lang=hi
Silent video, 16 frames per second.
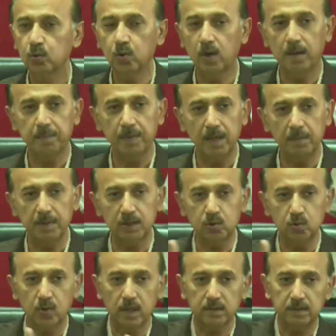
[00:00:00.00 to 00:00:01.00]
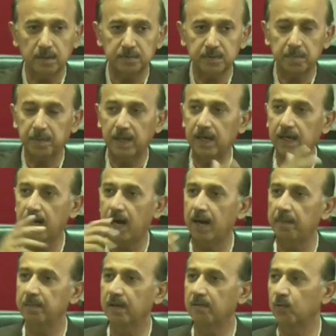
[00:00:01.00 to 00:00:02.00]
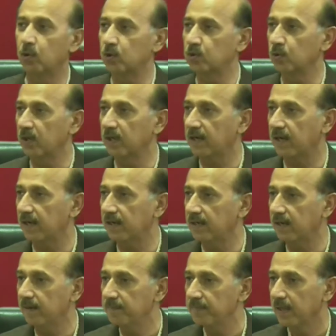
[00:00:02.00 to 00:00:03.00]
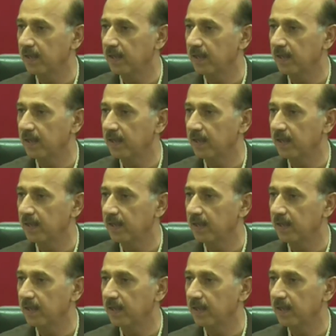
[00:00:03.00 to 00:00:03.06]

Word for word: तो अपने बच्चों का सबसे पहले आपने वोट चोरी कर लिया